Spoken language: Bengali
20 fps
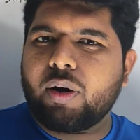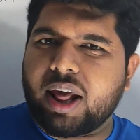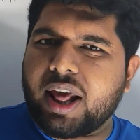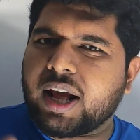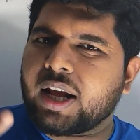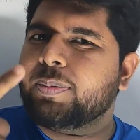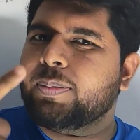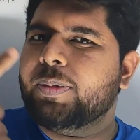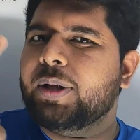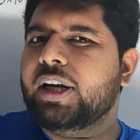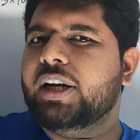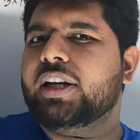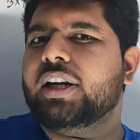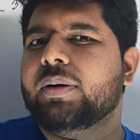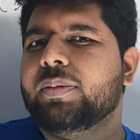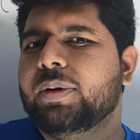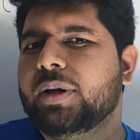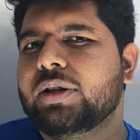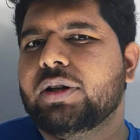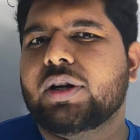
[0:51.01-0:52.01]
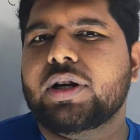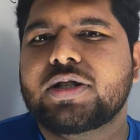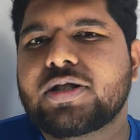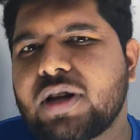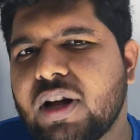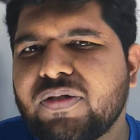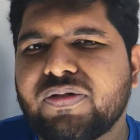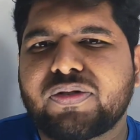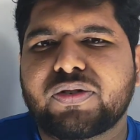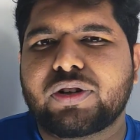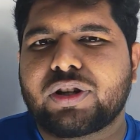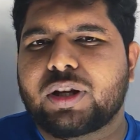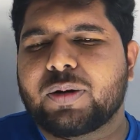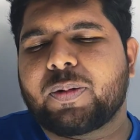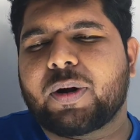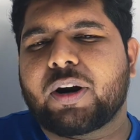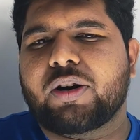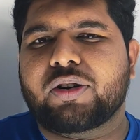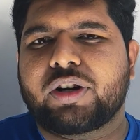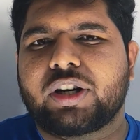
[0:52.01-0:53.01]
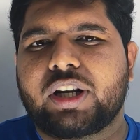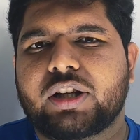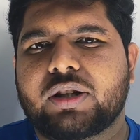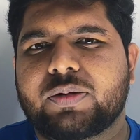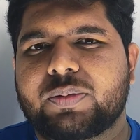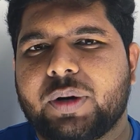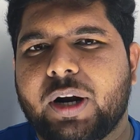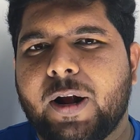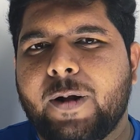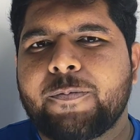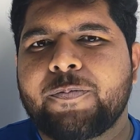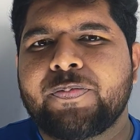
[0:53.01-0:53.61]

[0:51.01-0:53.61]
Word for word: এক মিনিটের ভিতরে সলভ করতে পারো কিনা তোমরা